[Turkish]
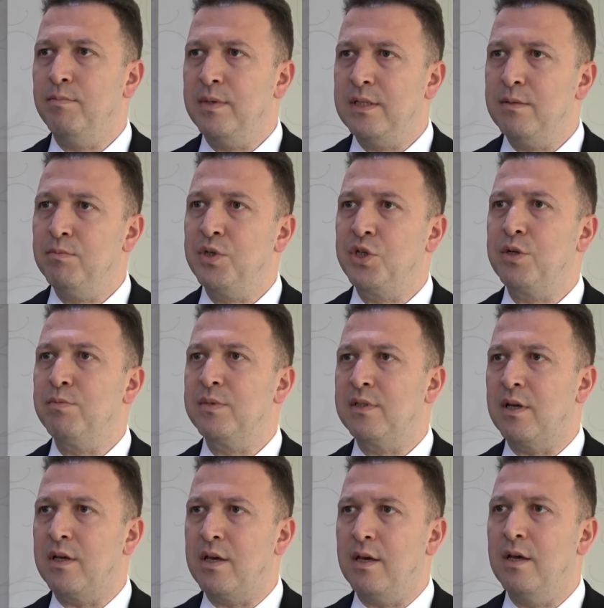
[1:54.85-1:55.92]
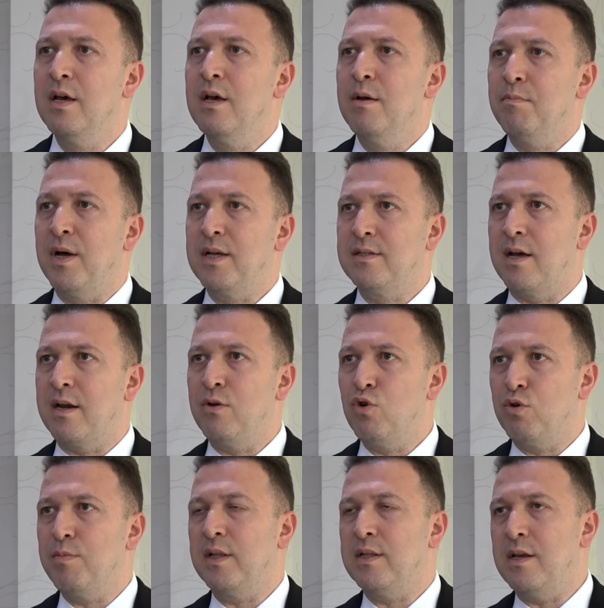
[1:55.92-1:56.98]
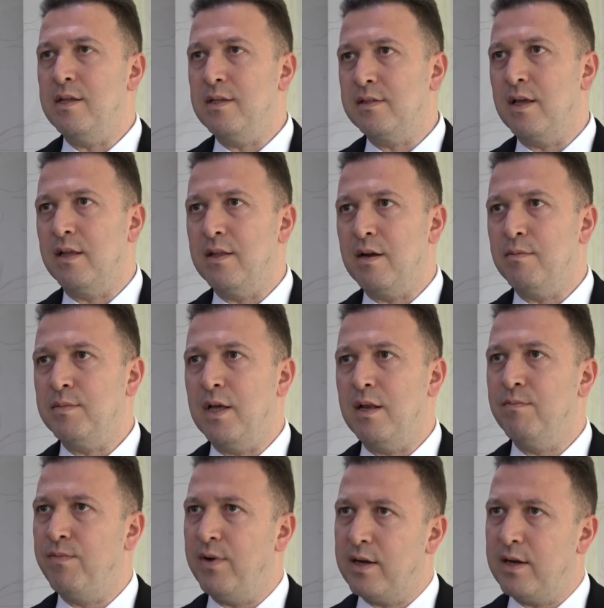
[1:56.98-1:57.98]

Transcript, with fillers: bizim dışımızdaki pazara hükmeden insanlar mı diyelim,